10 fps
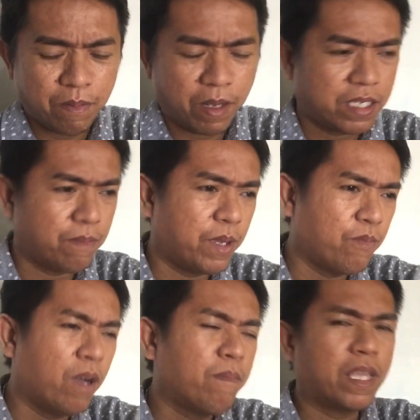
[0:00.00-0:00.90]
baka
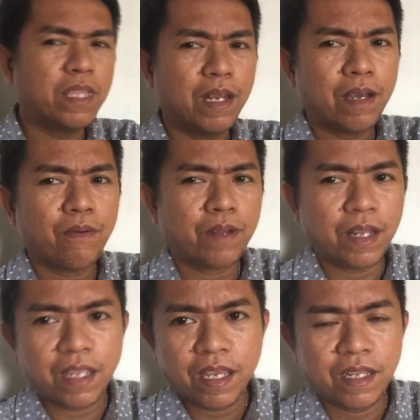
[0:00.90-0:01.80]
sabihin mo, ah, madadala ko
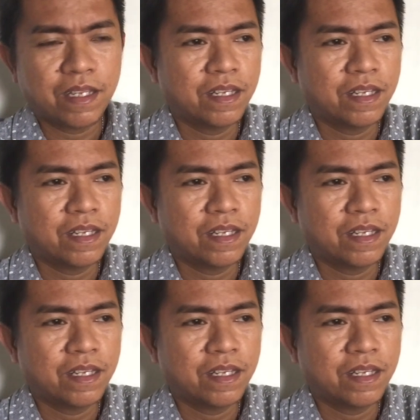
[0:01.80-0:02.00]
rin yan.